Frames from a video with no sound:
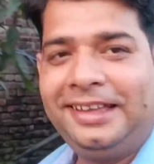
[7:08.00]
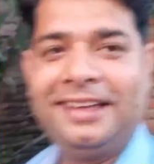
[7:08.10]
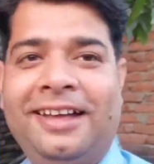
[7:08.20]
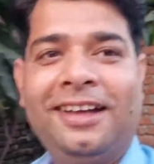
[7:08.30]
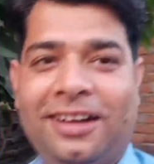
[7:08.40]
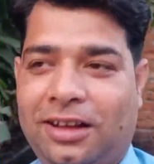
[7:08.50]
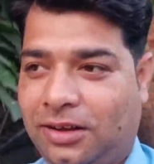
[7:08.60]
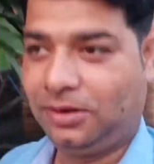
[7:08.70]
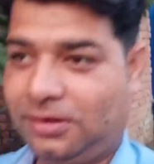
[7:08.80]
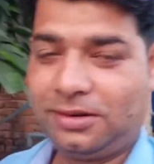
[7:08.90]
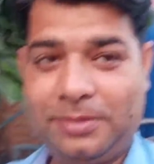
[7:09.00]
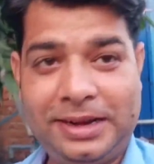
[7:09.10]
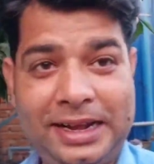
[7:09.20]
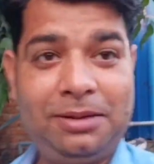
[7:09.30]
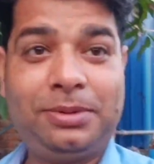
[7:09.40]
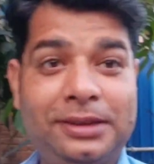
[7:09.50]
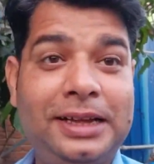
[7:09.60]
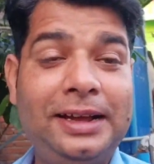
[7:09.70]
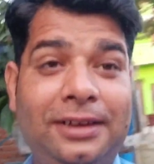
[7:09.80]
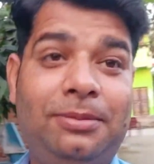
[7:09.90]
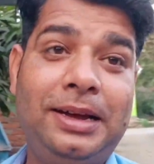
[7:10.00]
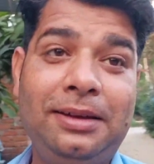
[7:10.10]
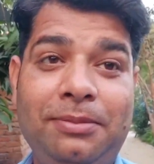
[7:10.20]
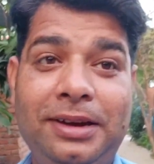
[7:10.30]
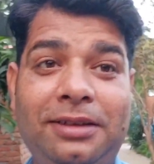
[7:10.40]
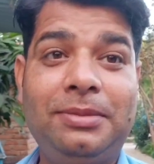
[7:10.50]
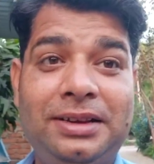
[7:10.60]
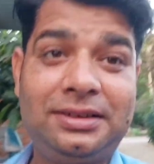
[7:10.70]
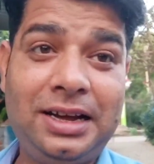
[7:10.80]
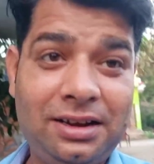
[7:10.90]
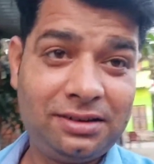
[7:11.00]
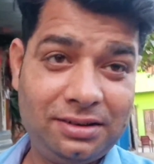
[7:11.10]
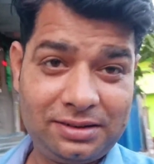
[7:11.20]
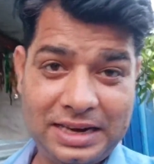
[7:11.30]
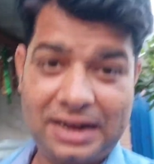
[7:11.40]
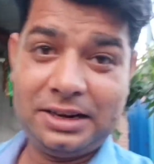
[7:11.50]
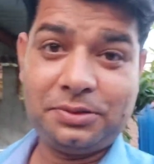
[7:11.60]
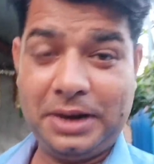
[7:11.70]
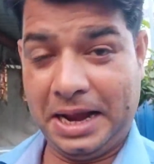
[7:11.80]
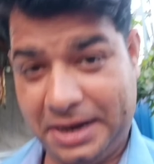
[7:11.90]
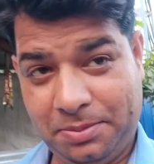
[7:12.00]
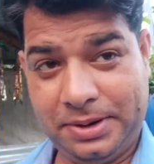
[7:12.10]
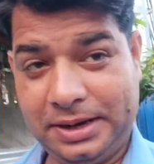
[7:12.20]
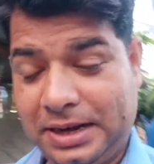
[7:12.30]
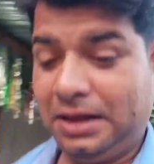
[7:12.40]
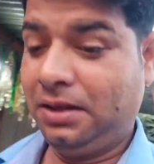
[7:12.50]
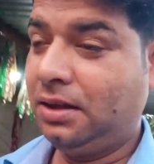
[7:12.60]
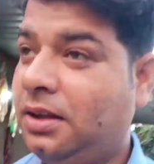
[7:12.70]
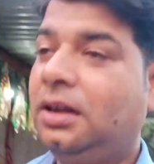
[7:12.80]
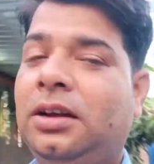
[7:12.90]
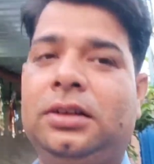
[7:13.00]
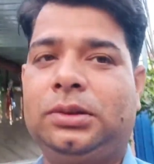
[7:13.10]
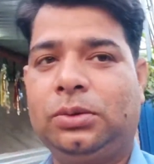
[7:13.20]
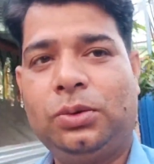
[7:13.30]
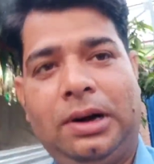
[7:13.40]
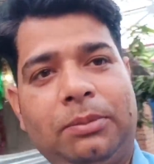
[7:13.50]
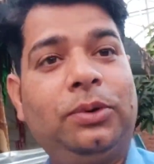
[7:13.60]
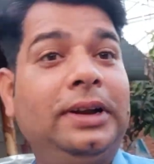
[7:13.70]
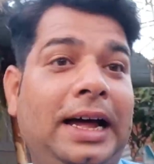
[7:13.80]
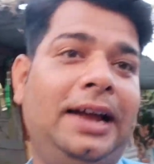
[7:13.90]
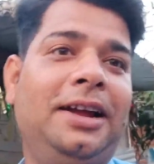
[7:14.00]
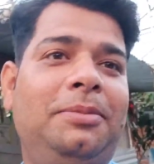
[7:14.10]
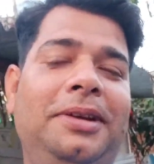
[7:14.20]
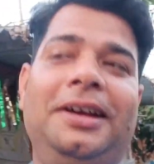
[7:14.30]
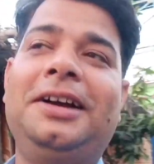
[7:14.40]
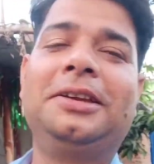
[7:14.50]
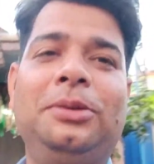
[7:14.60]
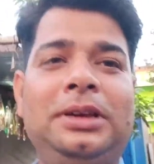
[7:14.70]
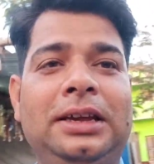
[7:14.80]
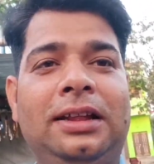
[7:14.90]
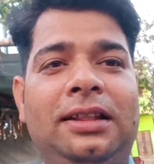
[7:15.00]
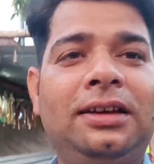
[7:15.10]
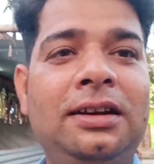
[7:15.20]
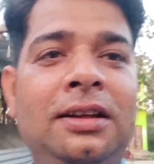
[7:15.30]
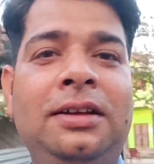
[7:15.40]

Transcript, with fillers: हैं और मेरे यहाँ पर था कि भाई मीट मांस खा के आए हैं तो नहाना पड़ेगा तो हमको नहाना पड़ेगा क्योंकि अंदर